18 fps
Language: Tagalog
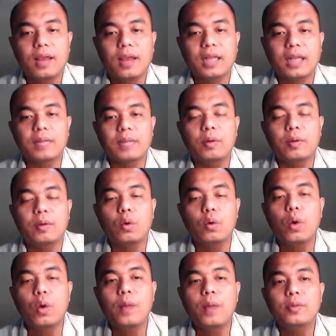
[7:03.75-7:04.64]
At ang
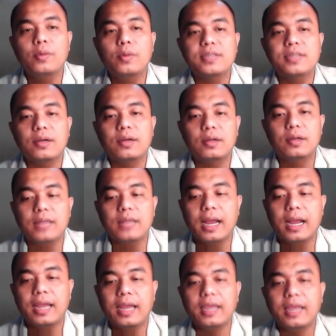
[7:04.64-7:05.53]
makukuha mong sagot
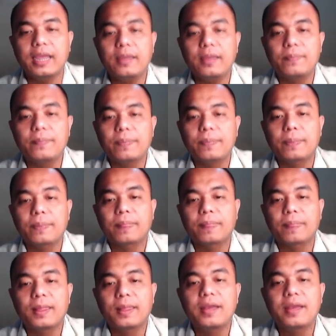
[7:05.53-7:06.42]
ay
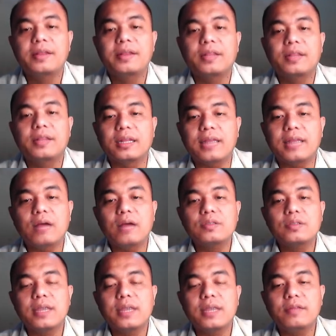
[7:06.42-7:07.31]

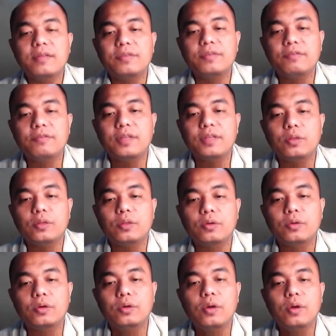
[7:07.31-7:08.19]

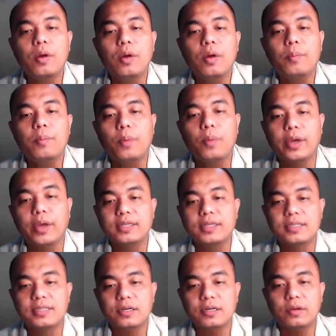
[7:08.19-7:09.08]
3,052
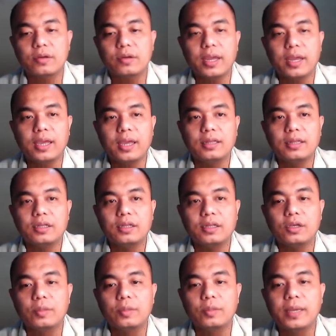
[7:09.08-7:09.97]
0.08
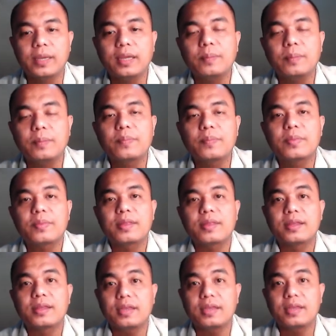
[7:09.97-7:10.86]
cubic
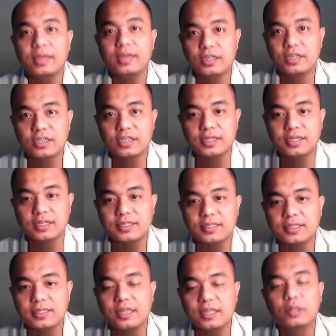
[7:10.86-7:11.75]

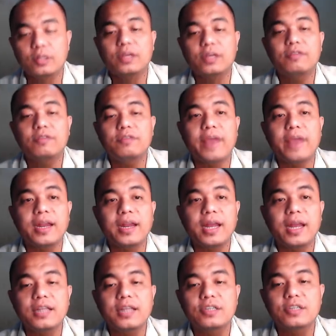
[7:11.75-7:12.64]
inches. Ito na yung
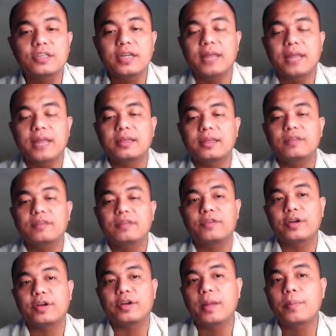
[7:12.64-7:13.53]
final answer natin
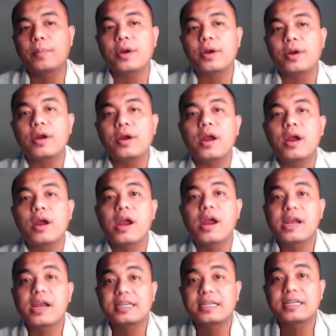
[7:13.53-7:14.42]
for number
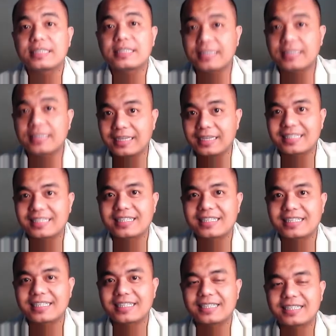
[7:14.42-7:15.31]

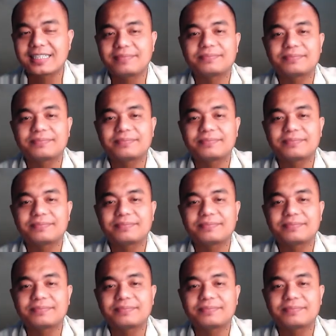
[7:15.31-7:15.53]
6.